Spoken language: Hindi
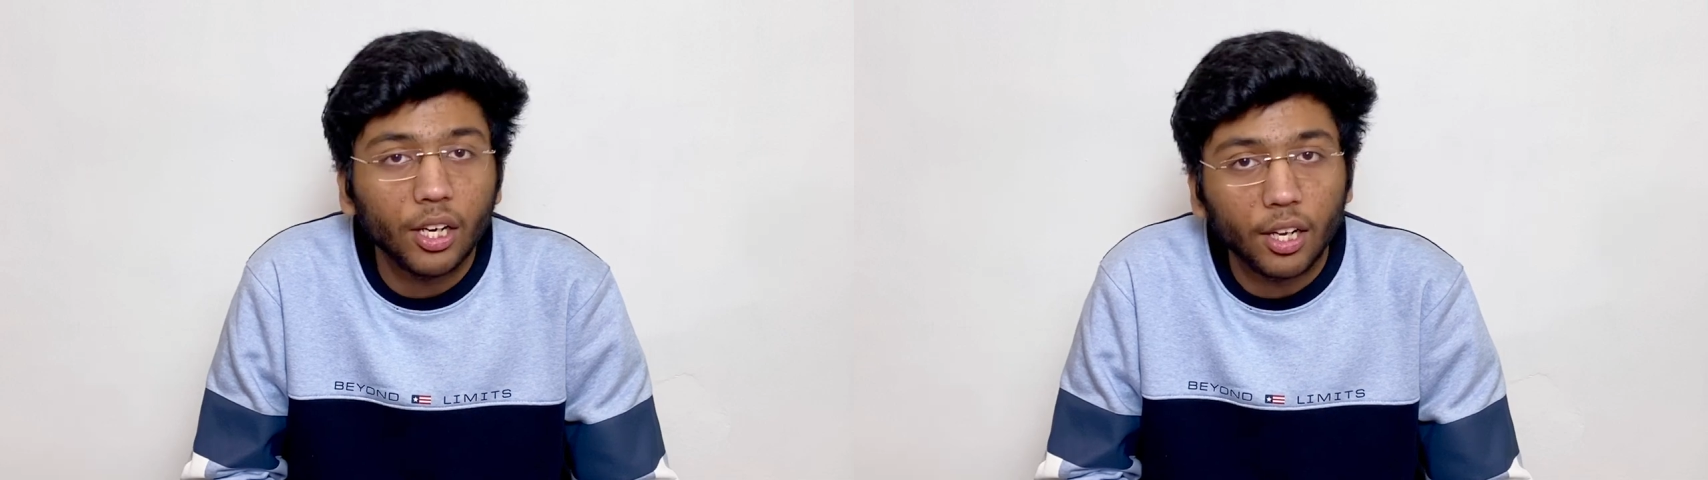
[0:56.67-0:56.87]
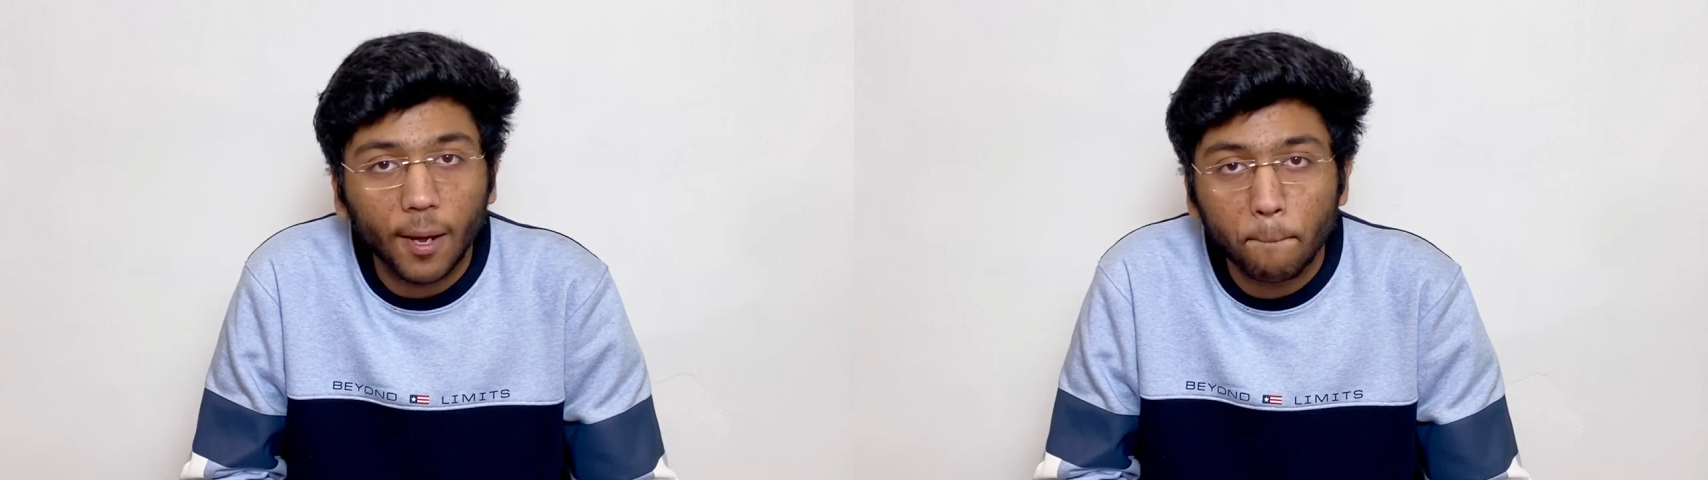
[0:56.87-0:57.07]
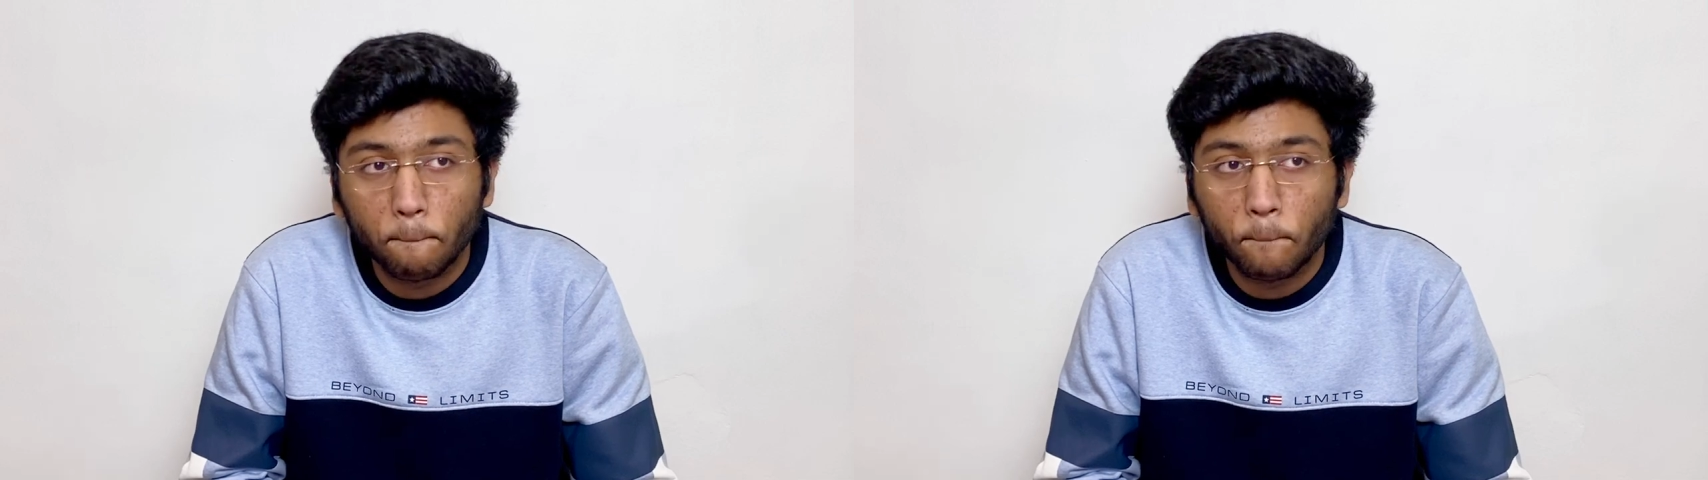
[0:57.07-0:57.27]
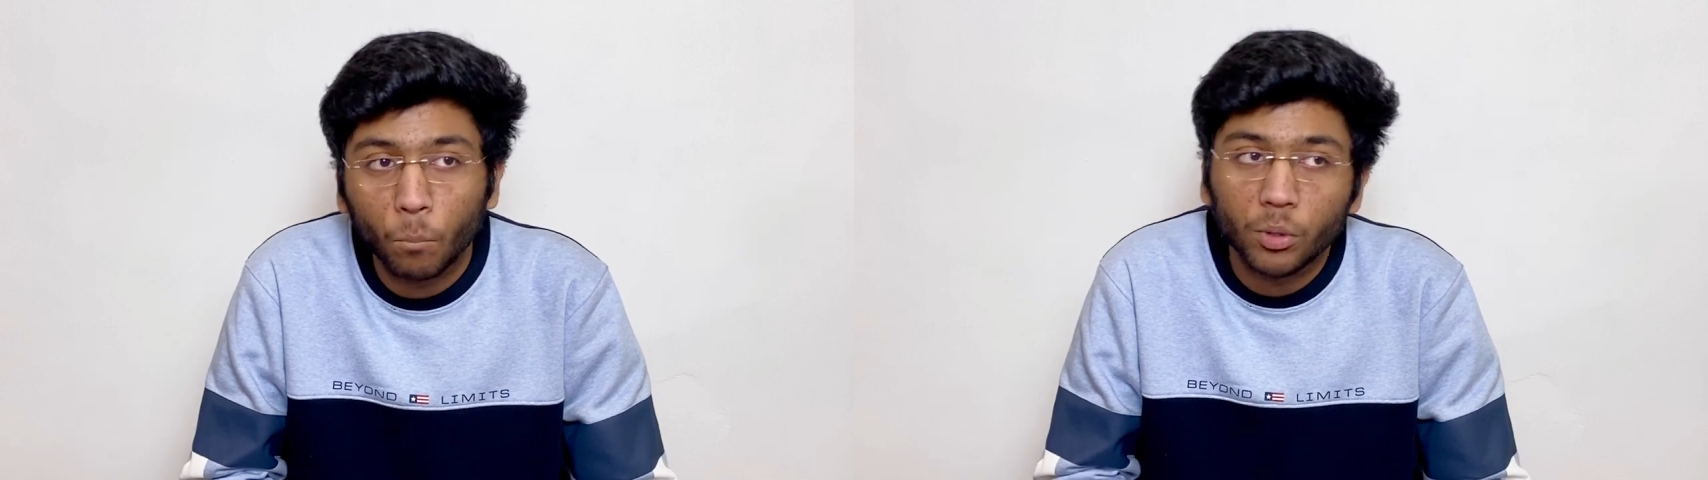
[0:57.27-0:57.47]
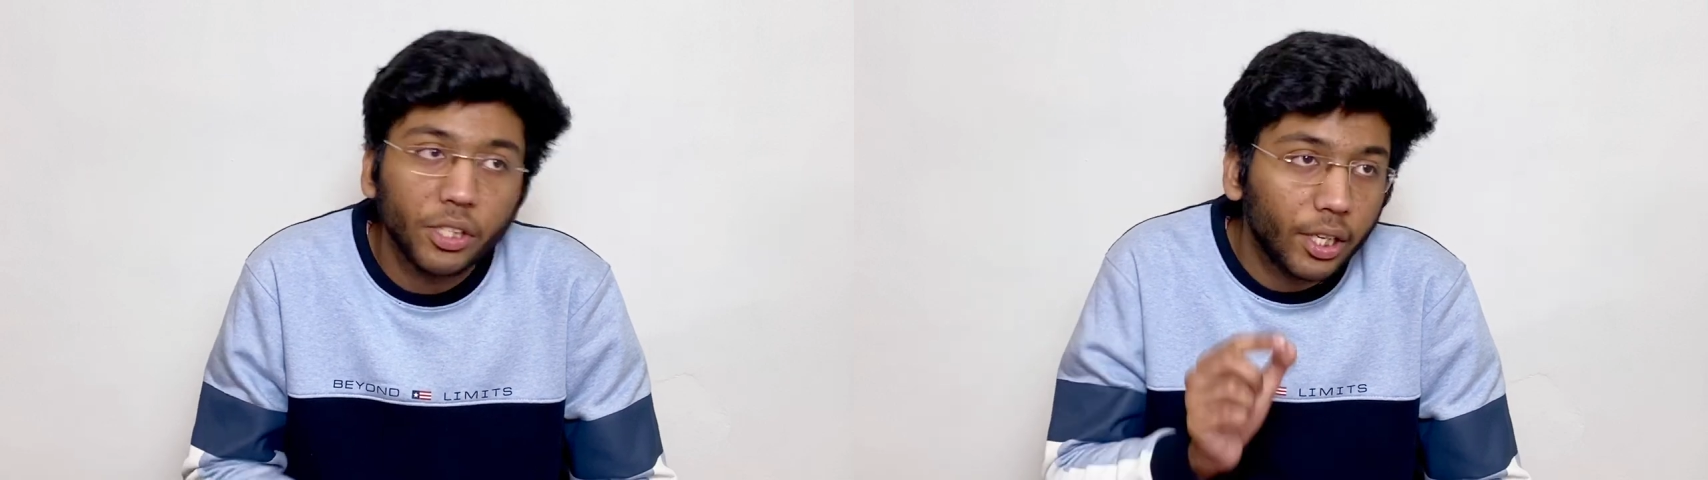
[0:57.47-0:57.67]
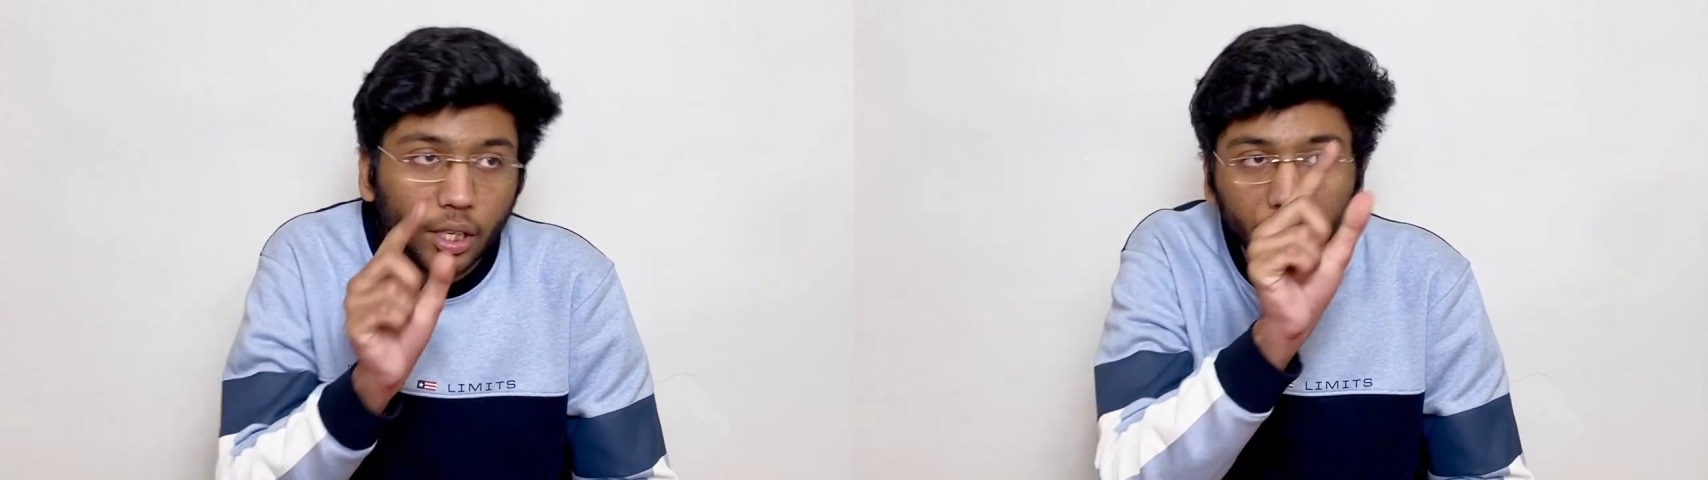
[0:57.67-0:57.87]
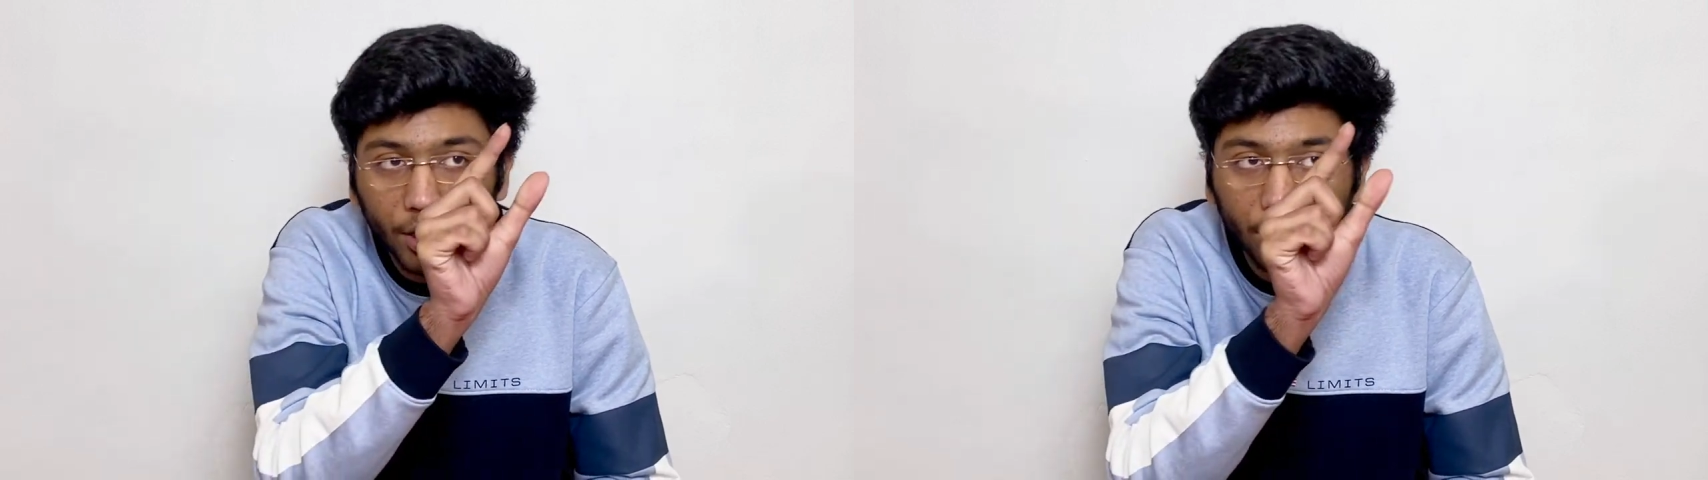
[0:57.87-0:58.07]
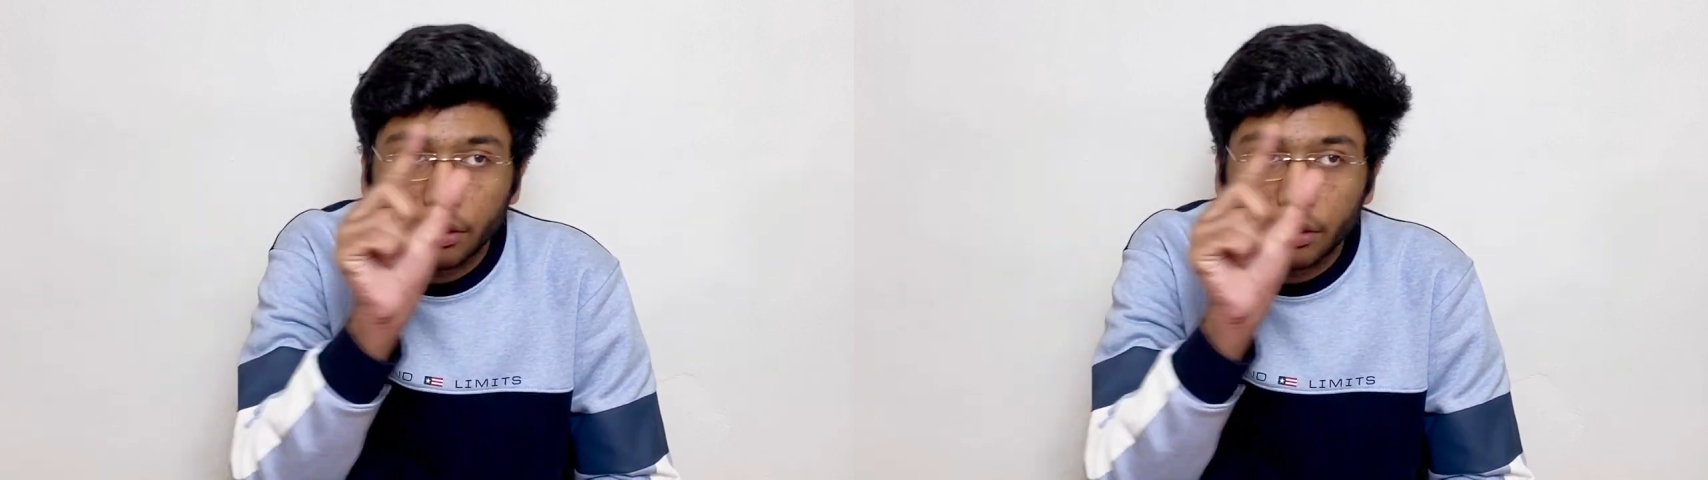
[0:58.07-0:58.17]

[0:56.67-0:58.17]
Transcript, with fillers: करा मुझे देखा कि